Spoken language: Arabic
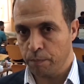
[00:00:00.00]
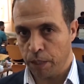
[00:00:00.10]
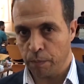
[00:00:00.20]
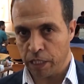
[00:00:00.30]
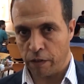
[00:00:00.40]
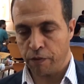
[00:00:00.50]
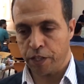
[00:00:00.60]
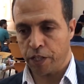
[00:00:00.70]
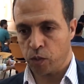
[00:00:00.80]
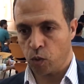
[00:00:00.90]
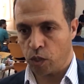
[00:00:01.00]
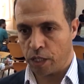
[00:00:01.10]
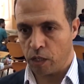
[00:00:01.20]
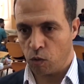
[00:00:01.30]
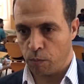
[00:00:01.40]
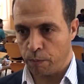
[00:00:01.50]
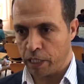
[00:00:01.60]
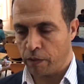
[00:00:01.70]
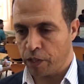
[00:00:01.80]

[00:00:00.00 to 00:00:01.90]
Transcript: من متحف أثار توكرا ومن متحف